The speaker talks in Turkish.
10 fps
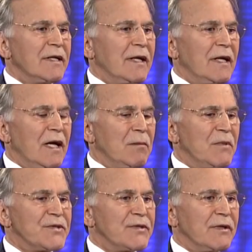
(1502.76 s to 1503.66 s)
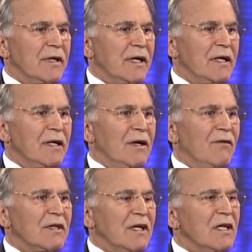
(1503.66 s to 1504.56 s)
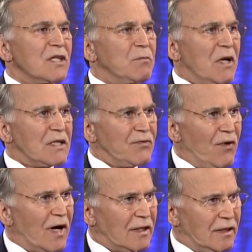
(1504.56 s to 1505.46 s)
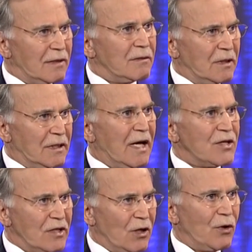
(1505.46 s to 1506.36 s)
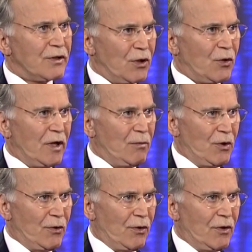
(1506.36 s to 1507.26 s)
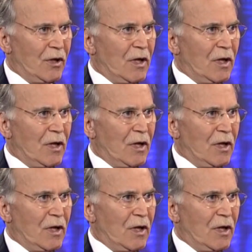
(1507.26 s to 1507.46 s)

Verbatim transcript: yenilenmesinde vatandaş biraz farklı e, tercihler ortaya koyabiliyor.